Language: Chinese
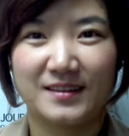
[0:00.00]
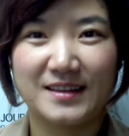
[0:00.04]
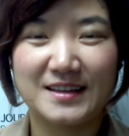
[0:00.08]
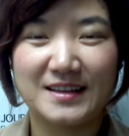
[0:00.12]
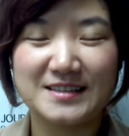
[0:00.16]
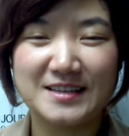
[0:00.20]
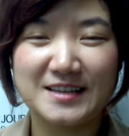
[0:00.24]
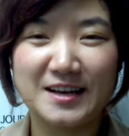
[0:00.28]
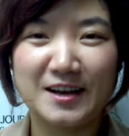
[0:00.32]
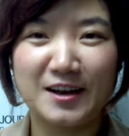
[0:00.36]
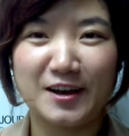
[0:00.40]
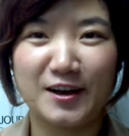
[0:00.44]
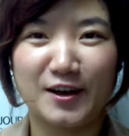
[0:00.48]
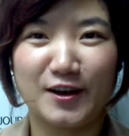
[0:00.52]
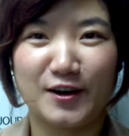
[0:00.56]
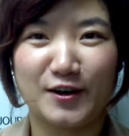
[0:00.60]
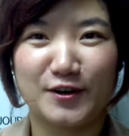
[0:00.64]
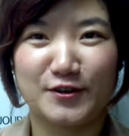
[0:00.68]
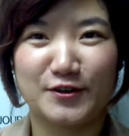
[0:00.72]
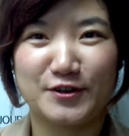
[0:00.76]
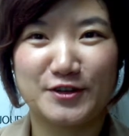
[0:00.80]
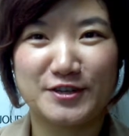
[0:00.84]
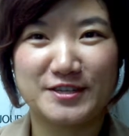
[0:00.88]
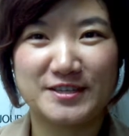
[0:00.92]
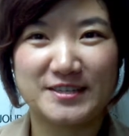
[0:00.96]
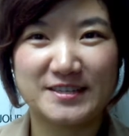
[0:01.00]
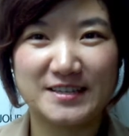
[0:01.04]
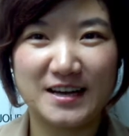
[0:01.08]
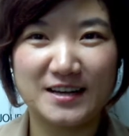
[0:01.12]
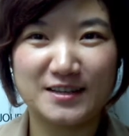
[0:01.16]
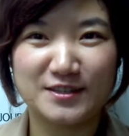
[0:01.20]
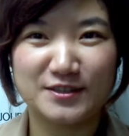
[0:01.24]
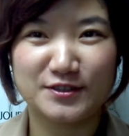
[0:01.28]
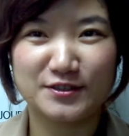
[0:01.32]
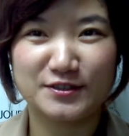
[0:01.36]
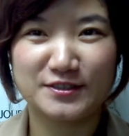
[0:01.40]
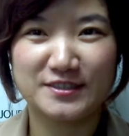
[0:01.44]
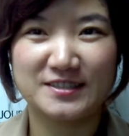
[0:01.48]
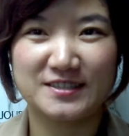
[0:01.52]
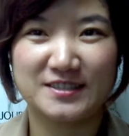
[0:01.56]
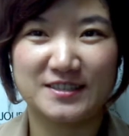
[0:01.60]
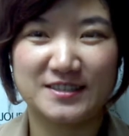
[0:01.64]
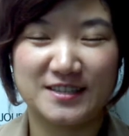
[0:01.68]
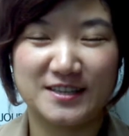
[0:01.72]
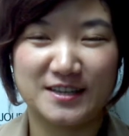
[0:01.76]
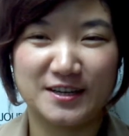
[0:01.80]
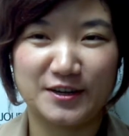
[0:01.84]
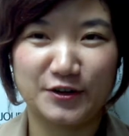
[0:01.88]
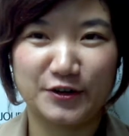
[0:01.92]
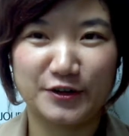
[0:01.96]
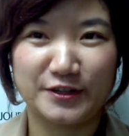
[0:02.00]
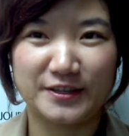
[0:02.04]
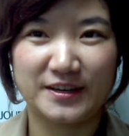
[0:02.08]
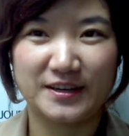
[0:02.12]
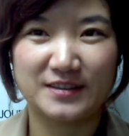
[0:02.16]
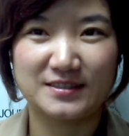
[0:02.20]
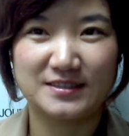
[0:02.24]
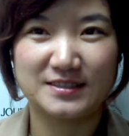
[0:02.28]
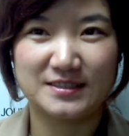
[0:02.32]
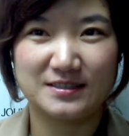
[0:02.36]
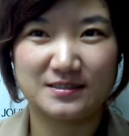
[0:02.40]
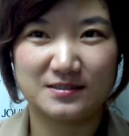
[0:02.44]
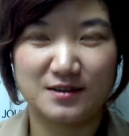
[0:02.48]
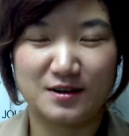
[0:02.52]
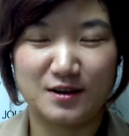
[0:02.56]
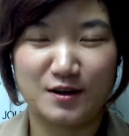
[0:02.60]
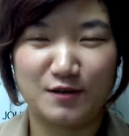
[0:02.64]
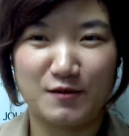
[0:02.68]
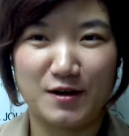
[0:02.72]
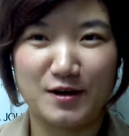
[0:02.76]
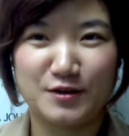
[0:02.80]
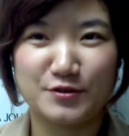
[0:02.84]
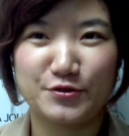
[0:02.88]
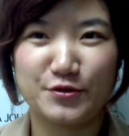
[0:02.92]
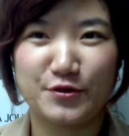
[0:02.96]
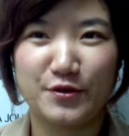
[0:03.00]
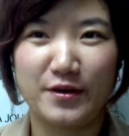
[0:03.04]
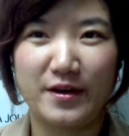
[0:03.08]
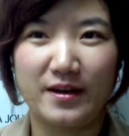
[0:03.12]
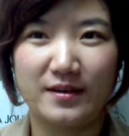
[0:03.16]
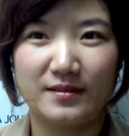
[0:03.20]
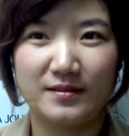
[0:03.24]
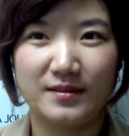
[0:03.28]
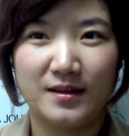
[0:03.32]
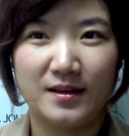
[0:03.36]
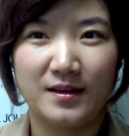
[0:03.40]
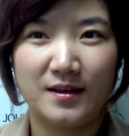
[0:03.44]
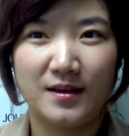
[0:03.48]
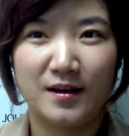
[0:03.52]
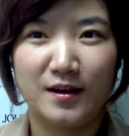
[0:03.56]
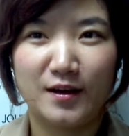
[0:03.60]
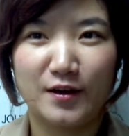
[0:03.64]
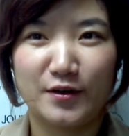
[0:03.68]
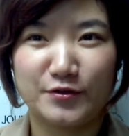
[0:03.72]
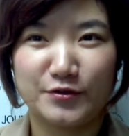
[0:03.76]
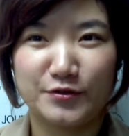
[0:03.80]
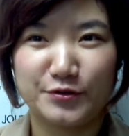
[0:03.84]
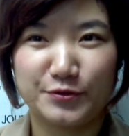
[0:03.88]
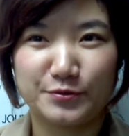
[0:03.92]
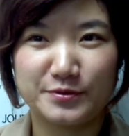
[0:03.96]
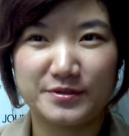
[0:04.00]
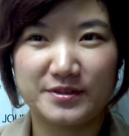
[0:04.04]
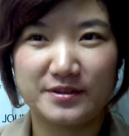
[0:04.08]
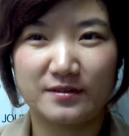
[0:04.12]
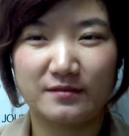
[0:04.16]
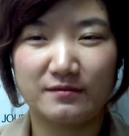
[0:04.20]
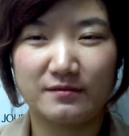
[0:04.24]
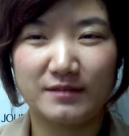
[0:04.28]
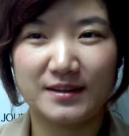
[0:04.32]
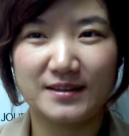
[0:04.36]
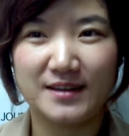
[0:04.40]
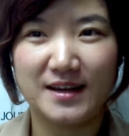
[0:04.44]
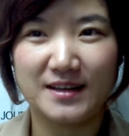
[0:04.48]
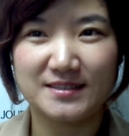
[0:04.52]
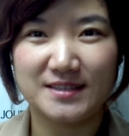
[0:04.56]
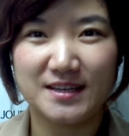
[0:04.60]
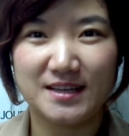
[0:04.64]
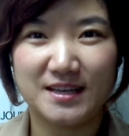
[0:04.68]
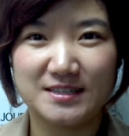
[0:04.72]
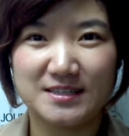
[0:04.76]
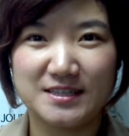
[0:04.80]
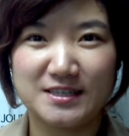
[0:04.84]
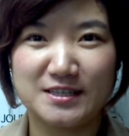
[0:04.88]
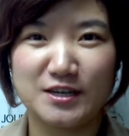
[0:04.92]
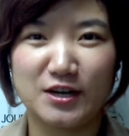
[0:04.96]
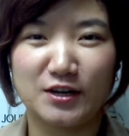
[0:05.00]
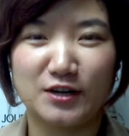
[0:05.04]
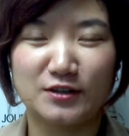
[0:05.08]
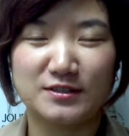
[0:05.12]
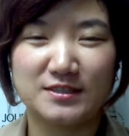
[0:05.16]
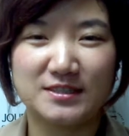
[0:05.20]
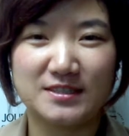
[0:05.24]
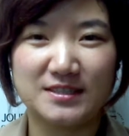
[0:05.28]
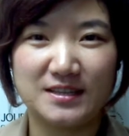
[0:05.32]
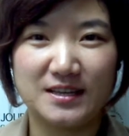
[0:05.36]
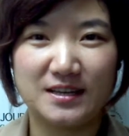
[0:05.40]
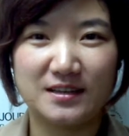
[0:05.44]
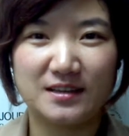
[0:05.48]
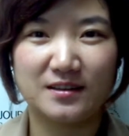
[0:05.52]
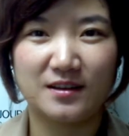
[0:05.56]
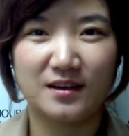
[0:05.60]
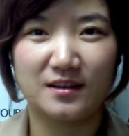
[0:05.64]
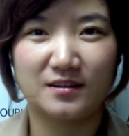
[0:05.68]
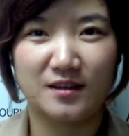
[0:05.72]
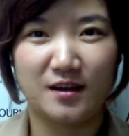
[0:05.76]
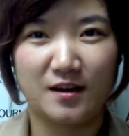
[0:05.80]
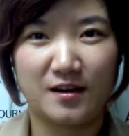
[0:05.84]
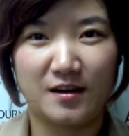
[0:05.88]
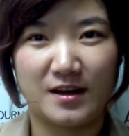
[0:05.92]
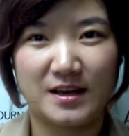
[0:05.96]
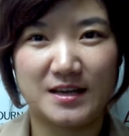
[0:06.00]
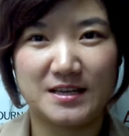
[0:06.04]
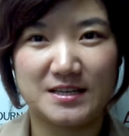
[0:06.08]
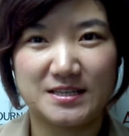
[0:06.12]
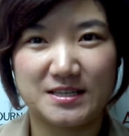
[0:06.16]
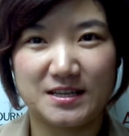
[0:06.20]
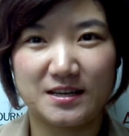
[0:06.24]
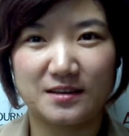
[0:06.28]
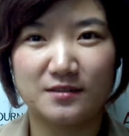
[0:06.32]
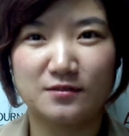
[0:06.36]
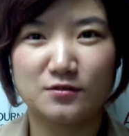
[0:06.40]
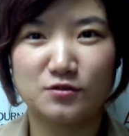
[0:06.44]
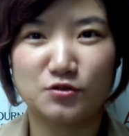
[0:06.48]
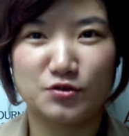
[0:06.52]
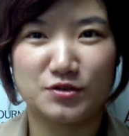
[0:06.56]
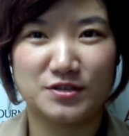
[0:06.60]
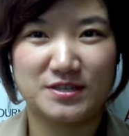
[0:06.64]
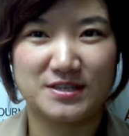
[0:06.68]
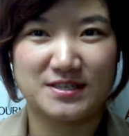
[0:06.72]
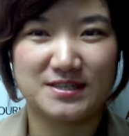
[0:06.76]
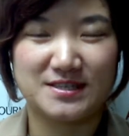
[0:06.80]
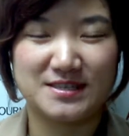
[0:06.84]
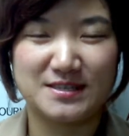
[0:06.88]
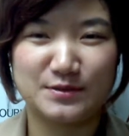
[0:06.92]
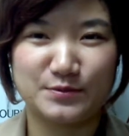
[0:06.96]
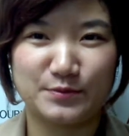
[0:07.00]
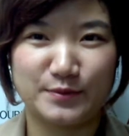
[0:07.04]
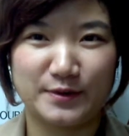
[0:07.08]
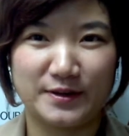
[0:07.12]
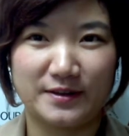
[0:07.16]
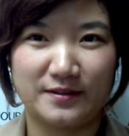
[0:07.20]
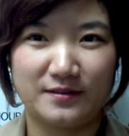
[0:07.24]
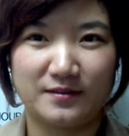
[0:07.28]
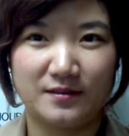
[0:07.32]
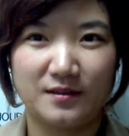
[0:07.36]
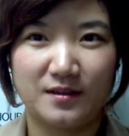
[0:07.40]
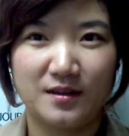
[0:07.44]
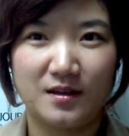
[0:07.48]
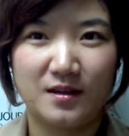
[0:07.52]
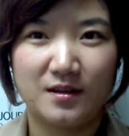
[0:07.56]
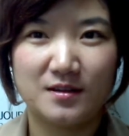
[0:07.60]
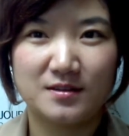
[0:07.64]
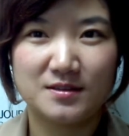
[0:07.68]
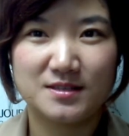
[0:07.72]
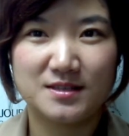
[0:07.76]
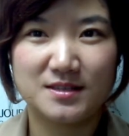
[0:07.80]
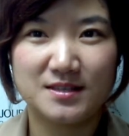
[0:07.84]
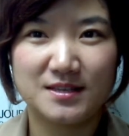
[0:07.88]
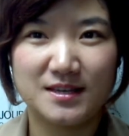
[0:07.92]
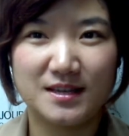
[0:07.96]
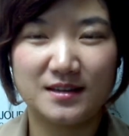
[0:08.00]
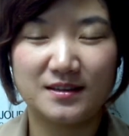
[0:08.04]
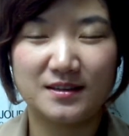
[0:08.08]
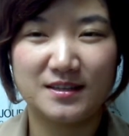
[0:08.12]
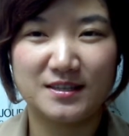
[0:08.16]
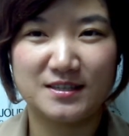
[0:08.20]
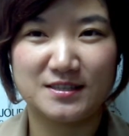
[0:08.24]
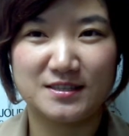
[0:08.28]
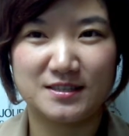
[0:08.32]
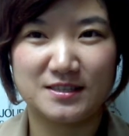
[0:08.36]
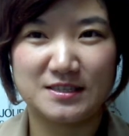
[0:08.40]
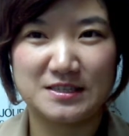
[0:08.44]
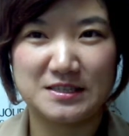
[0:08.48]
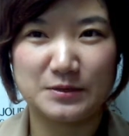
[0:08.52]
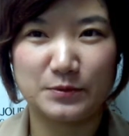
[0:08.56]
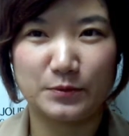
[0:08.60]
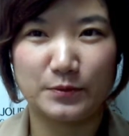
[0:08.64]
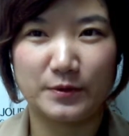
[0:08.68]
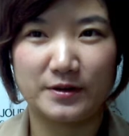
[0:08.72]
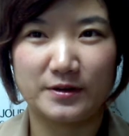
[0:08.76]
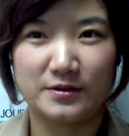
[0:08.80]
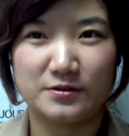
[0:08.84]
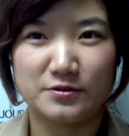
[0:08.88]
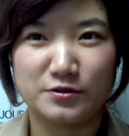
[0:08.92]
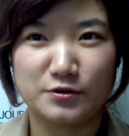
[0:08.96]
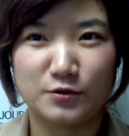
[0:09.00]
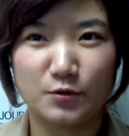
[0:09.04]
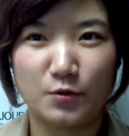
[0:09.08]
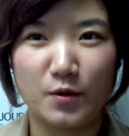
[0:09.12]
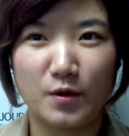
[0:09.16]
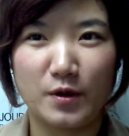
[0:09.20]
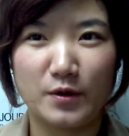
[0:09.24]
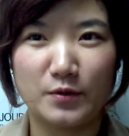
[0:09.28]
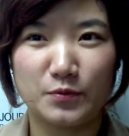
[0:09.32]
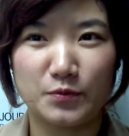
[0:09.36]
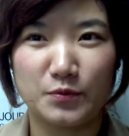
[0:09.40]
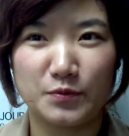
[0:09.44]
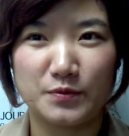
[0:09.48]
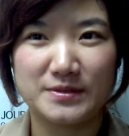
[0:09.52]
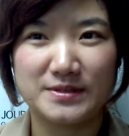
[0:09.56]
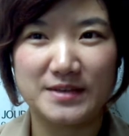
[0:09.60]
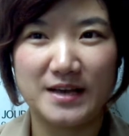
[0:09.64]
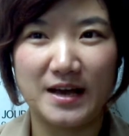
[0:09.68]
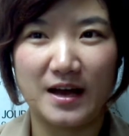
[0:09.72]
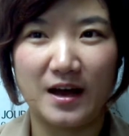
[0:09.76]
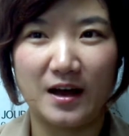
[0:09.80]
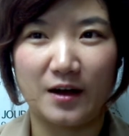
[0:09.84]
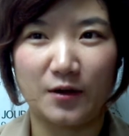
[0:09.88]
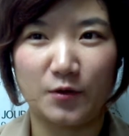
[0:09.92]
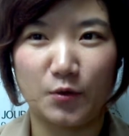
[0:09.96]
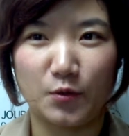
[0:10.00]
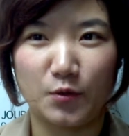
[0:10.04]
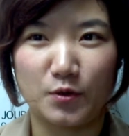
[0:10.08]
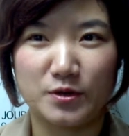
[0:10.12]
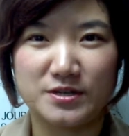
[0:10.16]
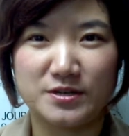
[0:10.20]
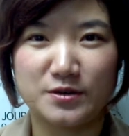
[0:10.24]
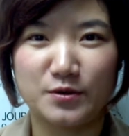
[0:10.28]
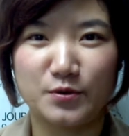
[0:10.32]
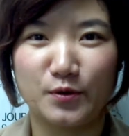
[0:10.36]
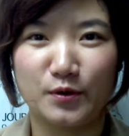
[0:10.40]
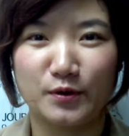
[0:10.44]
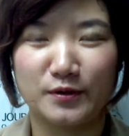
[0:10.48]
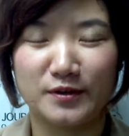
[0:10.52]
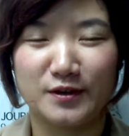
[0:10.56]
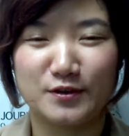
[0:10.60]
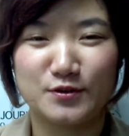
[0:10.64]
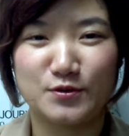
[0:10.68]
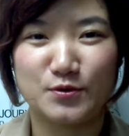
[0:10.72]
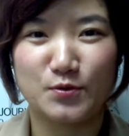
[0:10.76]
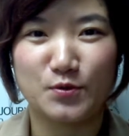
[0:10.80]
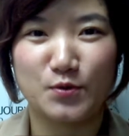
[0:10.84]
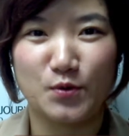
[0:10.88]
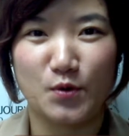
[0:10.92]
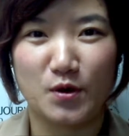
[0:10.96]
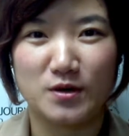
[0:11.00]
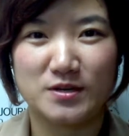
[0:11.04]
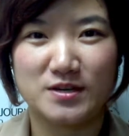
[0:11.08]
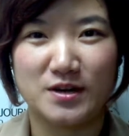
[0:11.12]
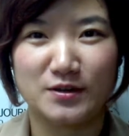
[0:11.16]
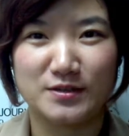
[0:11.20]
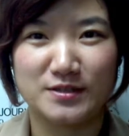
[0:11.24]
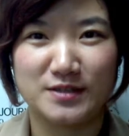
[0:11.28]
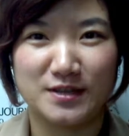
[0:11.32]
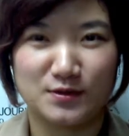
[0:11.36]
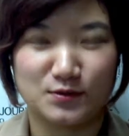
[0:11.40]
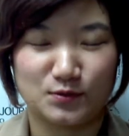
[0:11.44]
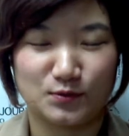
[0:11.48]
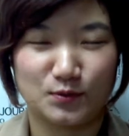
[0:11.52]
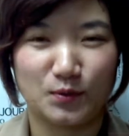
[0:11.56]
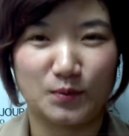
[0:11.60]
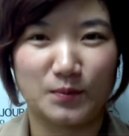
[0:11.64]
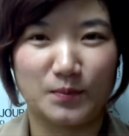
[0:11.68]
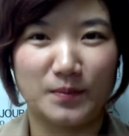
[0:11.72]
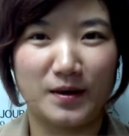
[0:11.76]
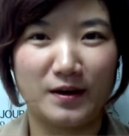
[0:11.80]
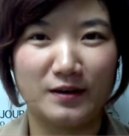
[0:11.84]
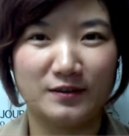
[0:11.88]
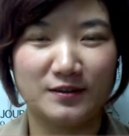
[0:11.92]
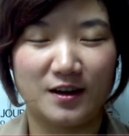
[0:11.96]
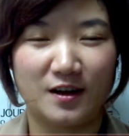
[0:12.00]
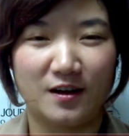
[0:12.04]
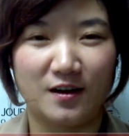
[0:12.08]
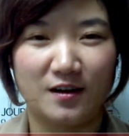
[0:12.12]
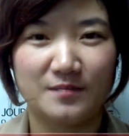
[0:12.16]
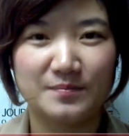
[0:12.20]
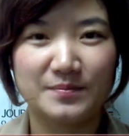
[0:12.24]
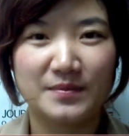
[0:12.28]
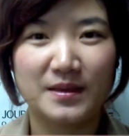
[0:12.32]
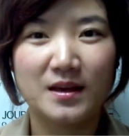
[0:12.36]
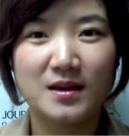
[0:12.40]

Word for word: 大家好，我是亚洲记者协会的记者王璇，很荣幸为大家介绍今天的的 ACN 最新新闻。今天的一则新闻是关于在韩国生活的中国朝鲜族同胞的。